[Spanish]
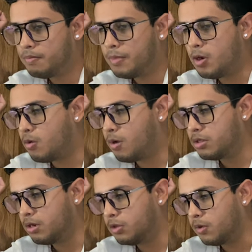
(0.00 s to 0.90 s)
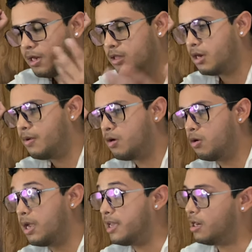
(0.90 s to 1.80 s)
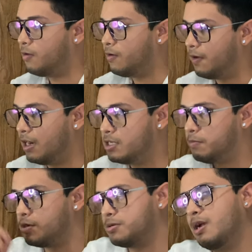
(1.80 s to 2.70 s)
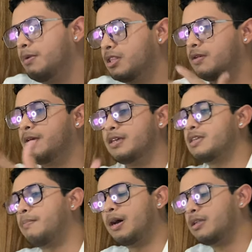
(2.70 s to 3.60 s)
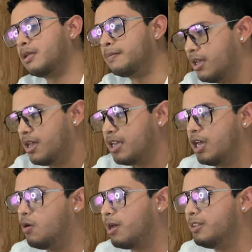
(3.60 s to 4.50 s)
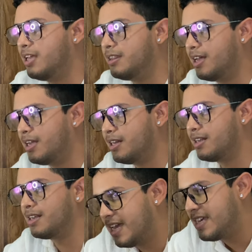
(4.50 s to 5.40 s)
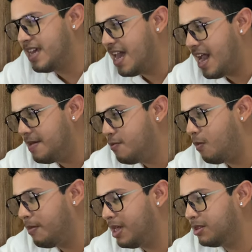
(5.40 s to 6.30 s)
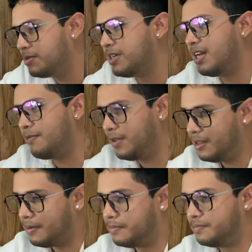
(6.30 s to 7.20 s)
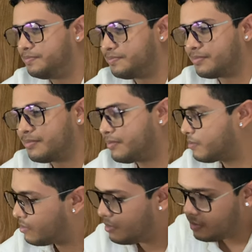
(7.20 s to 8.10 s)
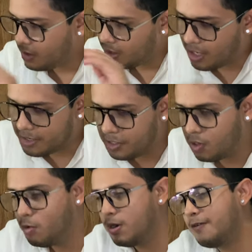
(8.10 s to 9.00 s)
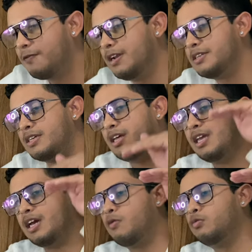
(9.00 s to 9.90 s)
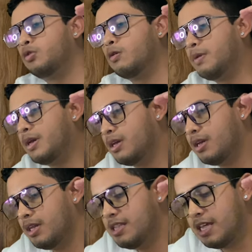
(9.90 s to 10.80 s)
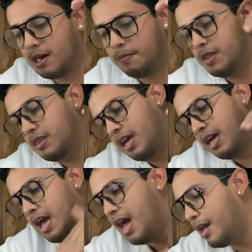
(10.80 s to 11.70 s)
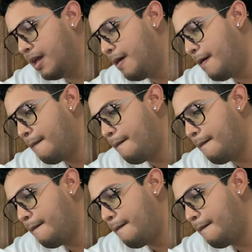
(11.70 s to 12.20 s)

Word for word: pero cuando le toquiera el trabajo ella lo ve feliz, pero solamente ve esa parte. Quiero que entiendan que hay momentos en la vida que así como la felicidad llega a un tope y de repente cae,